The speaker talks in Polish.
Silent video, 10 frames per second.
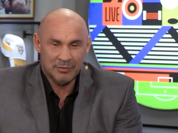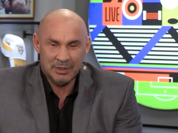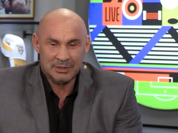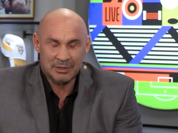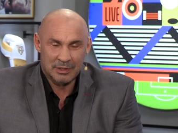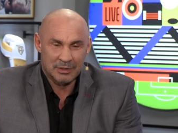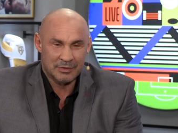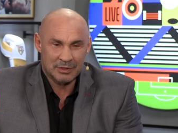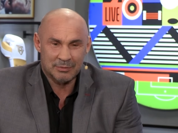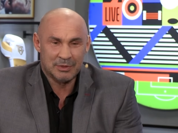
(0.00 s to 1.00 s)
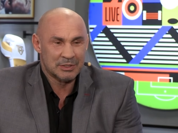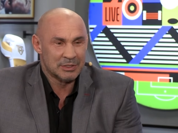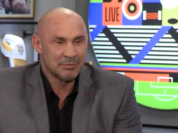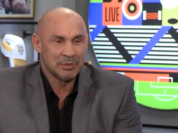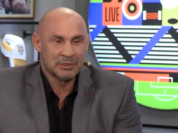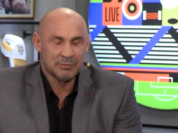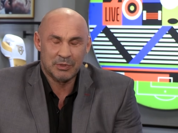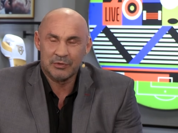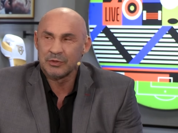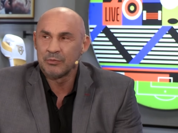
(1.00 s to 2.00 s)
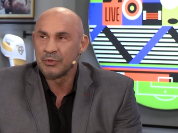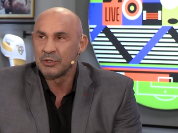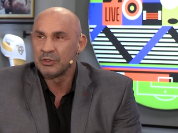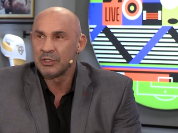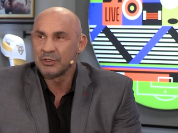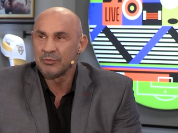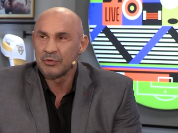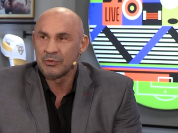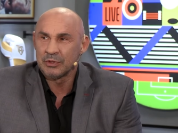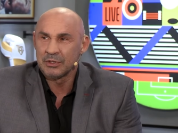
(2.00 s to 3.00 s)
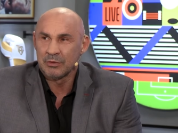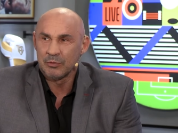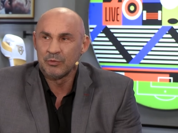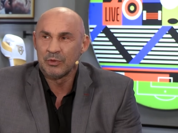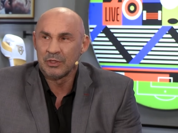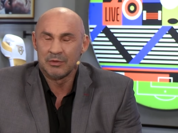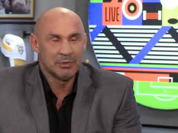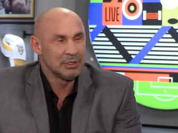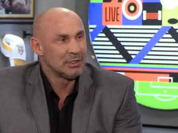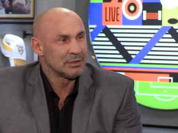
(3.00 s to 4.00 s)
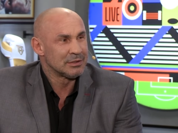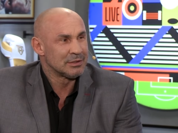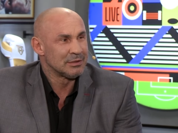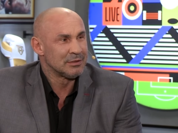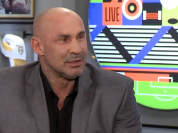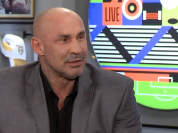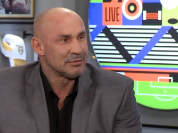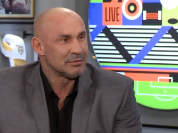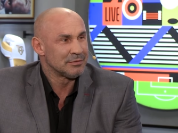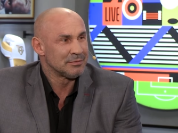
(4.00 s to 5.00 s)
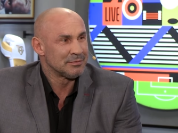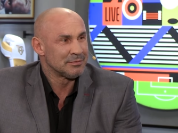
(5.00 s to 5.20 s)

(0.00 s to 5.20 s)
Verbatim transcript: więcej, no ale w każdym razie jest pierwszym pięściarzem, który zarobił ponad miliard dolarów.